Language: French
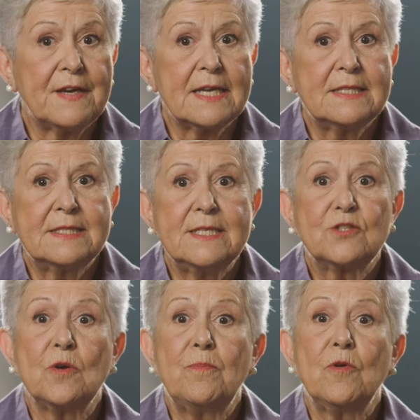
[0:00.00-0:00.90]
Ferretti
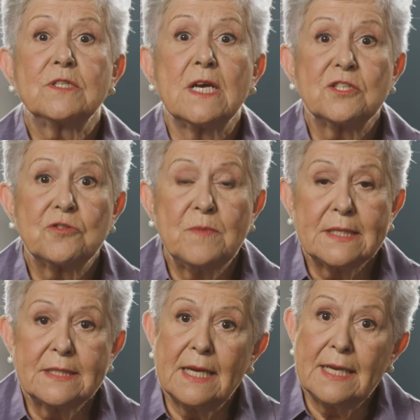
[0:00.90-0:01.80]
s'oppose
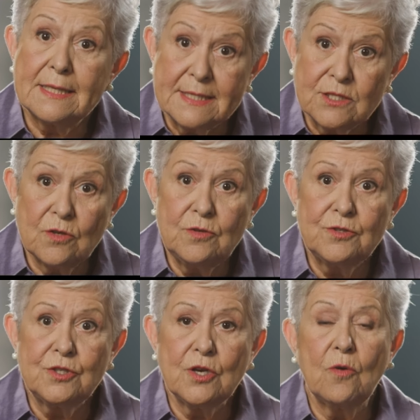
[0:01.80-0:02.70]
ensuite à la
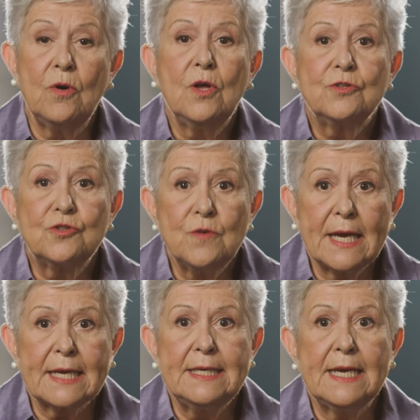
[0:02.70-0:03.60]
dissolution du
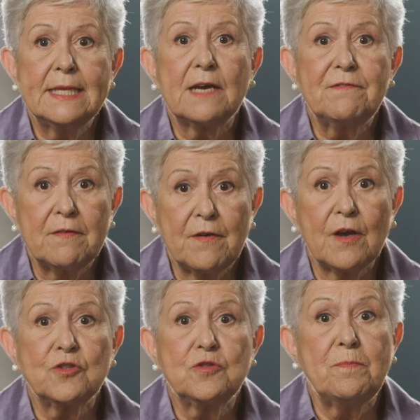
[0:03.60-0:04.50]
RIN en
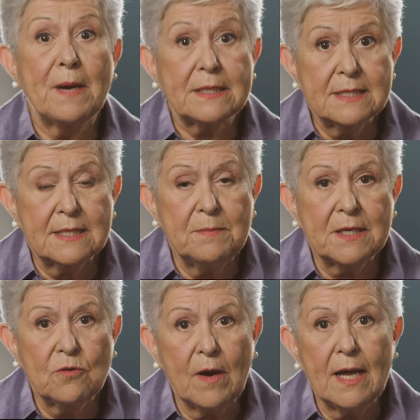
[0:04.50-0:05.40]
faveur du Parti
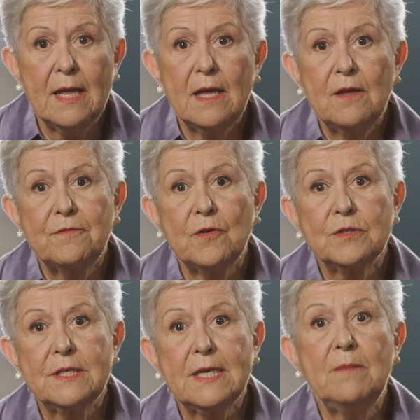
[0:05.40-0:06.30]
québécois,
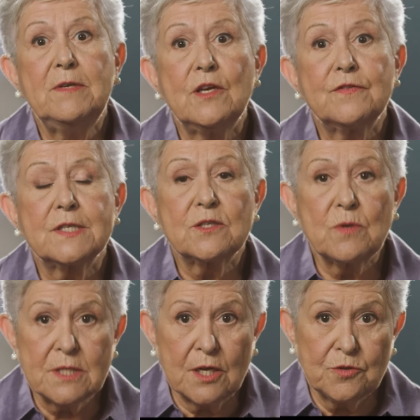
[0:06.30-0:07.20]
fondé en
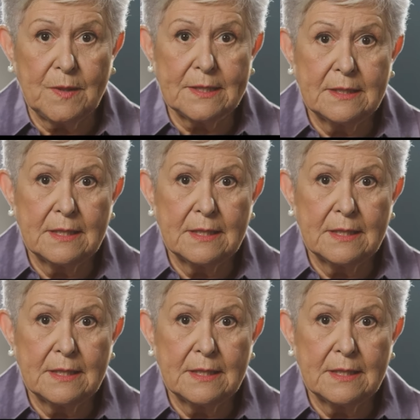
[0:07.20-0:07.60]
1968.